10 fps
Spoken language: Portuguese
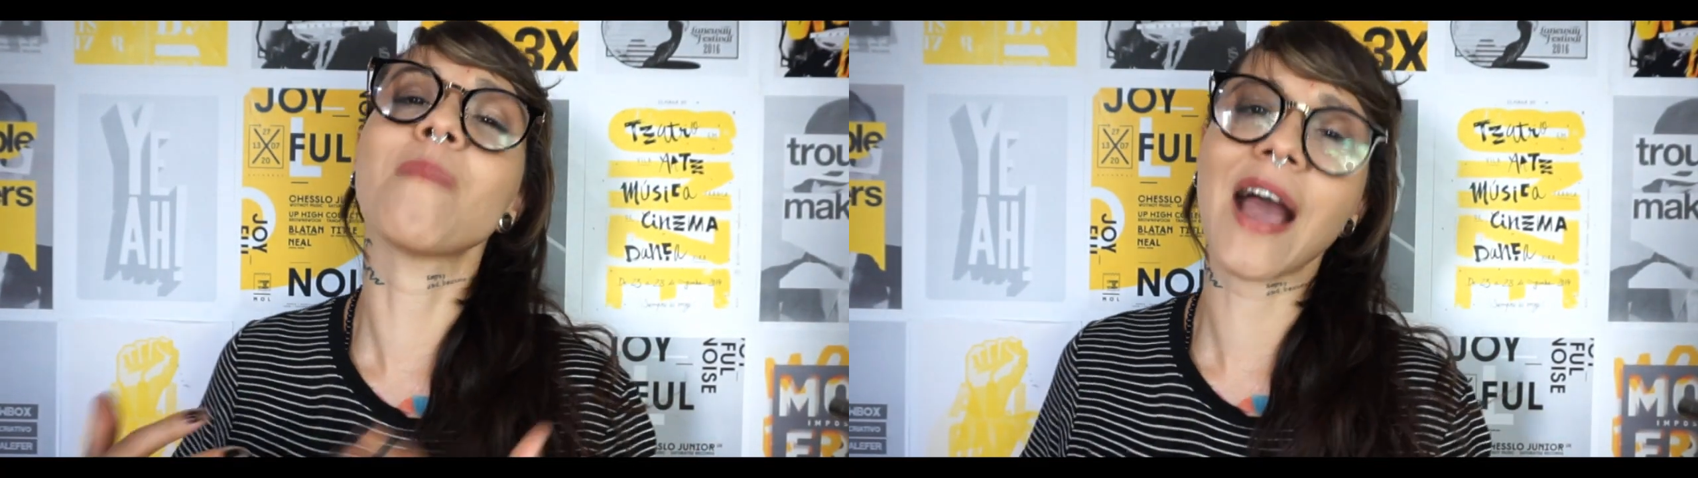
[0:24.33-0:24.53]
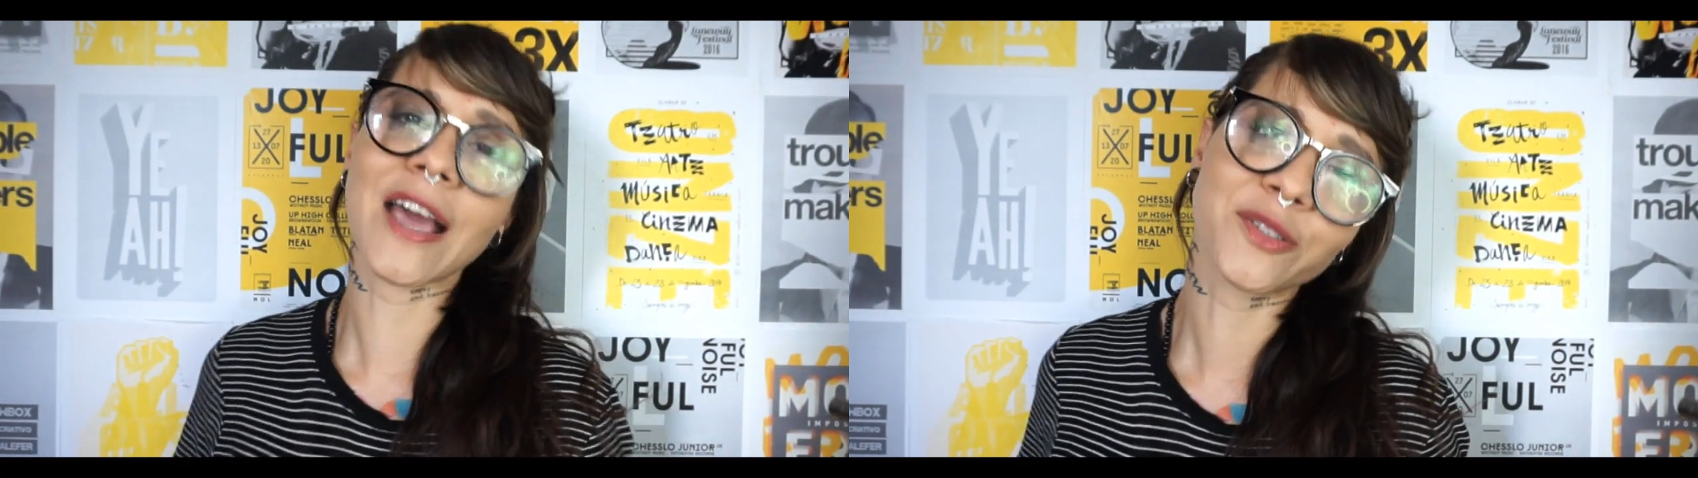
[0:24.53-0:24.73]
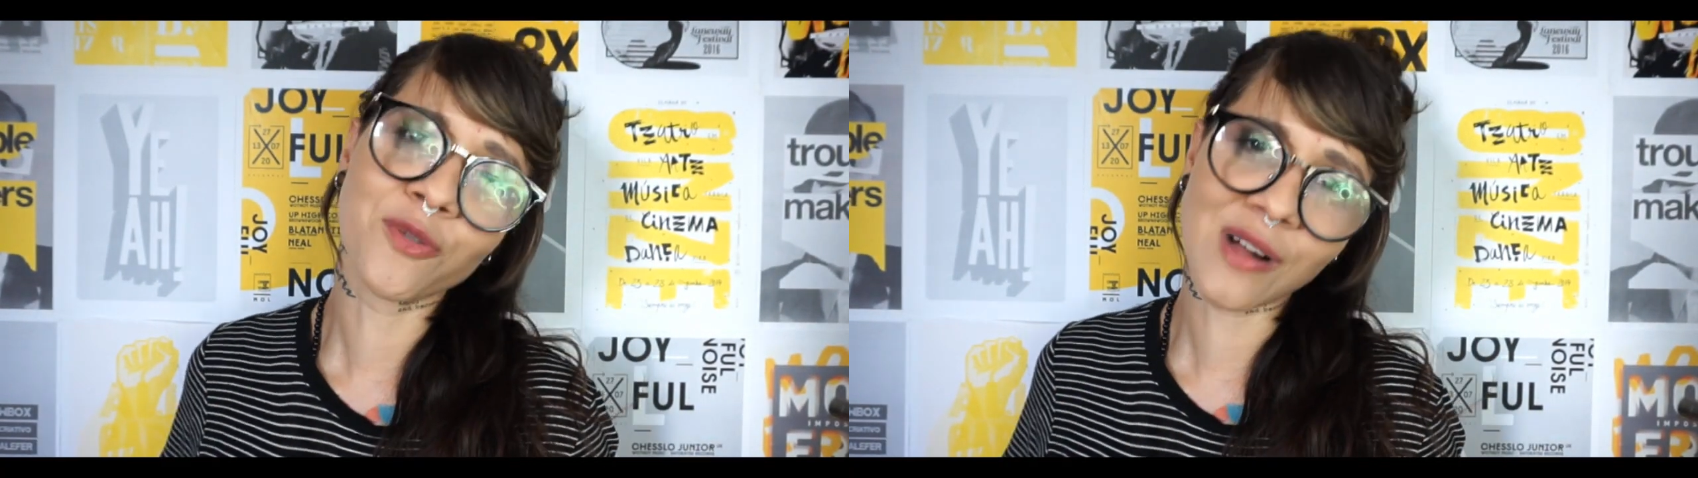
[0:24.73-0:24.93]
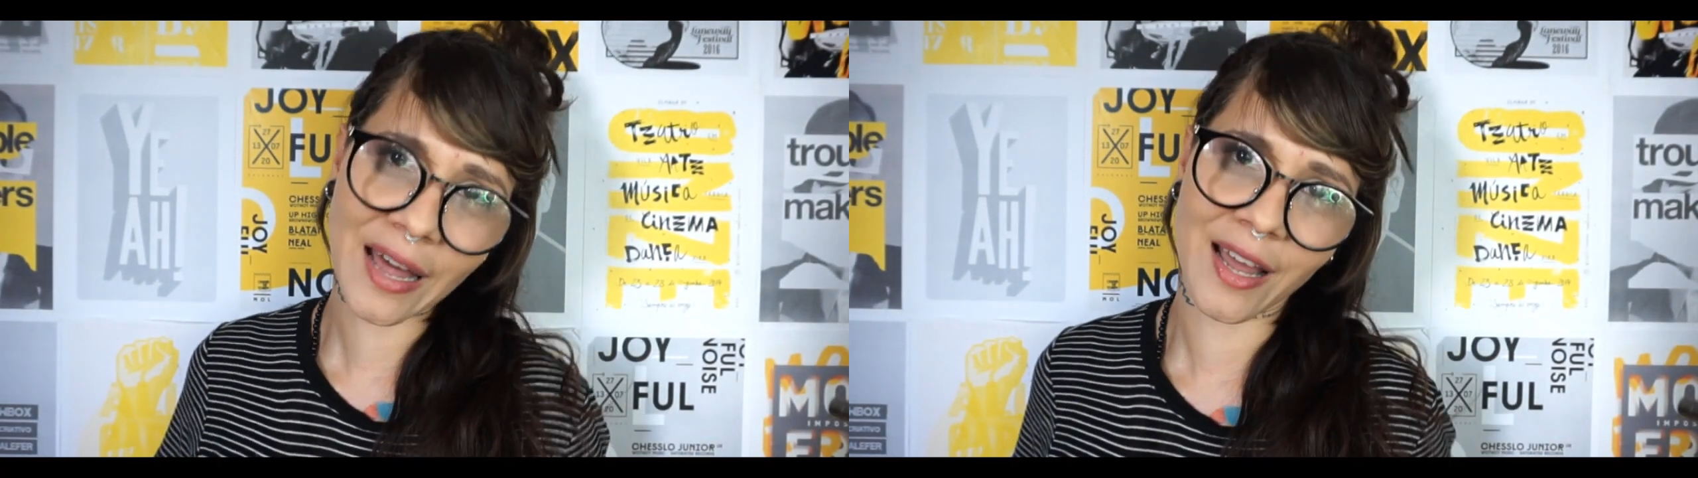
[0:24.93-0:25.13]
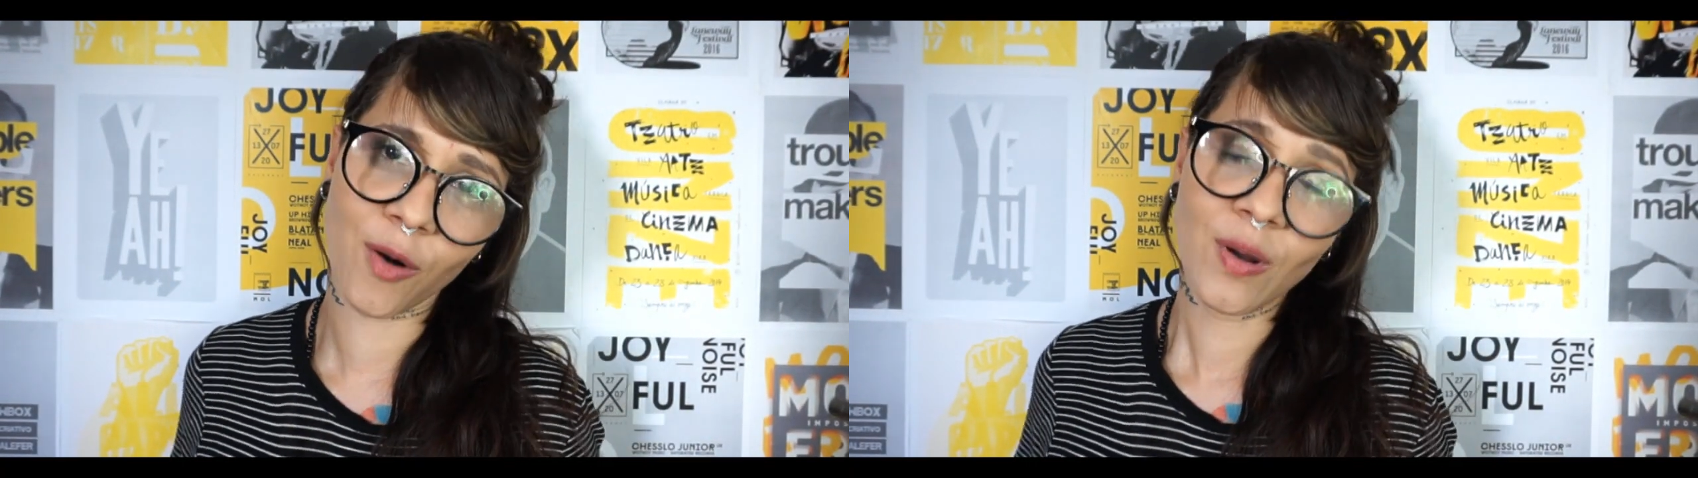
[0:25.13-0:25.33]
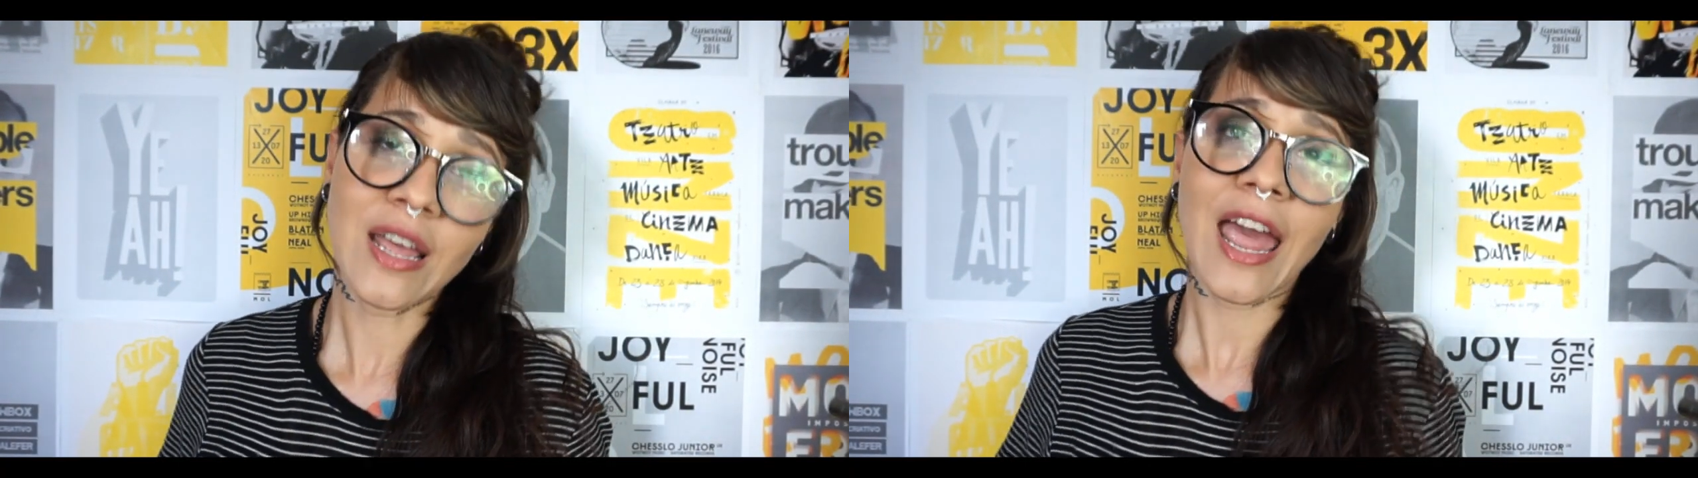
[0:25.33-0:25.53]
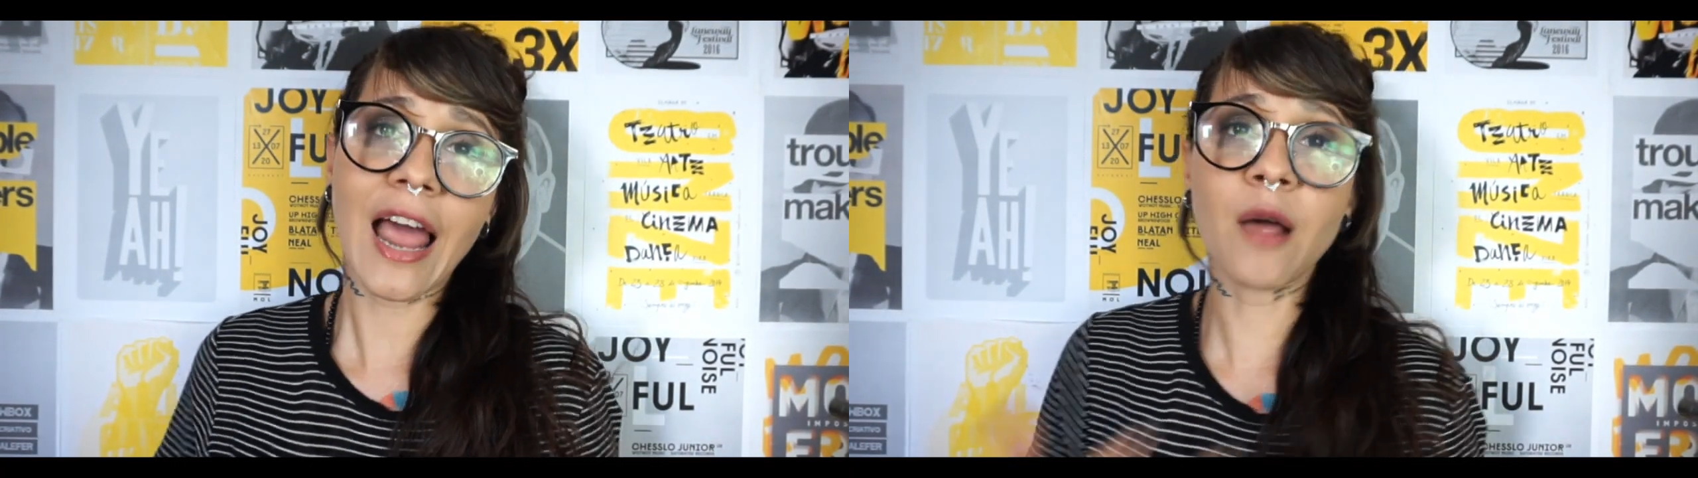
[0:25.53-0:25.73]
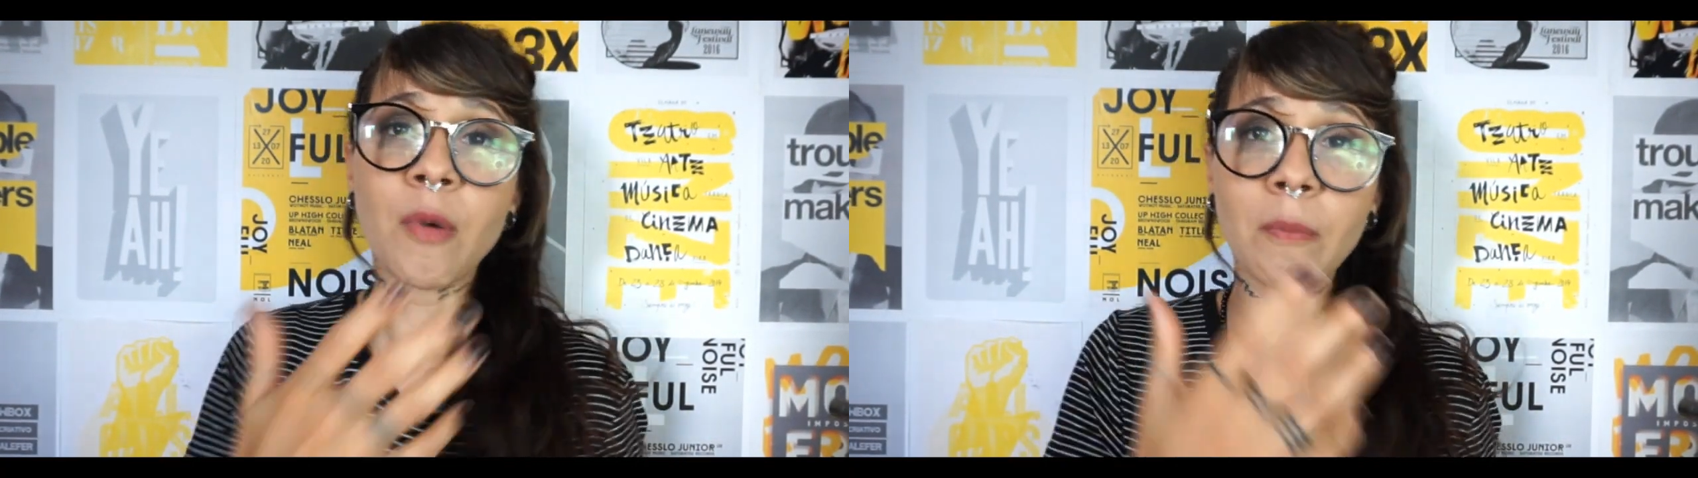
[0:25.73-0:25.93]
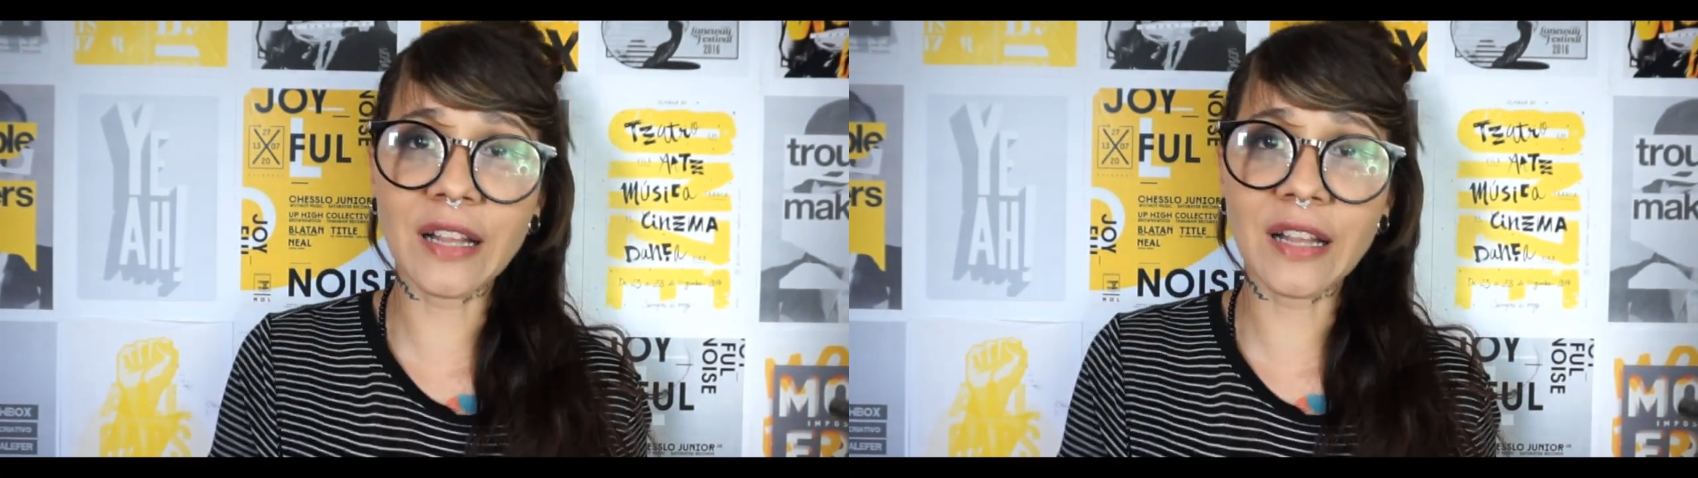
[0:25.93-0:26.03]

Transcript: mais que um canal. Ela é uma